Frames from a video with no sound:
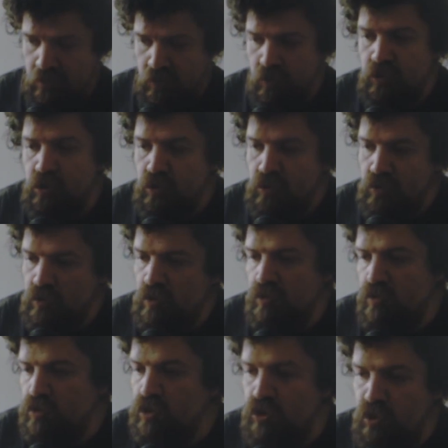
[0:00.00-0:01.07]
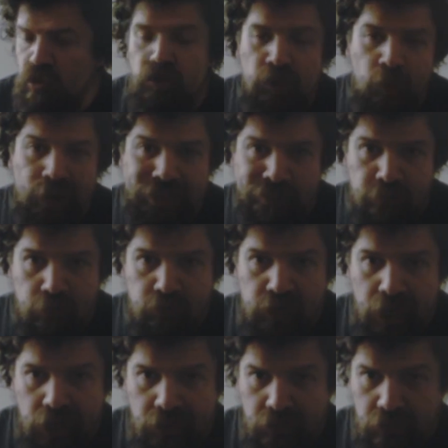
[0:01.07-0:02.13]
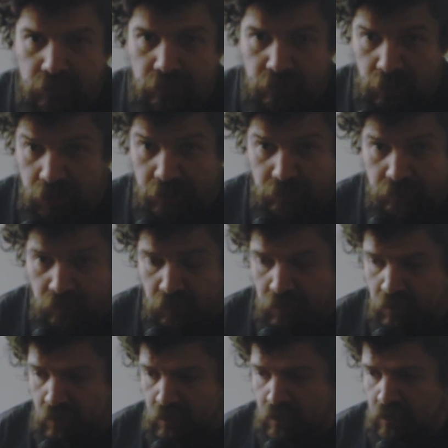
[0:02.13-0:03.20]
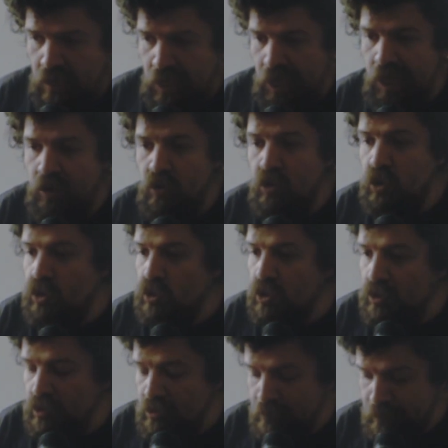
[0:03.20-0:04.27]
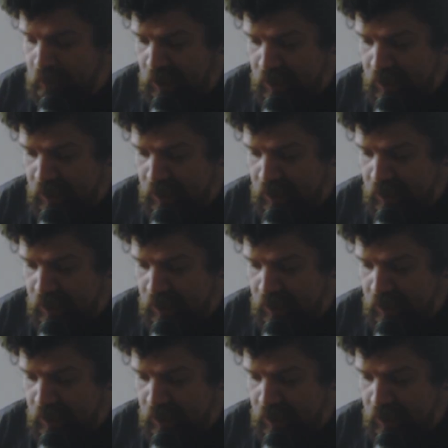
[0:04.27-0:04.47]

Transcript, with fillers: No son, son todos igual de populares. ¿Bien? El Jojo Jojo, por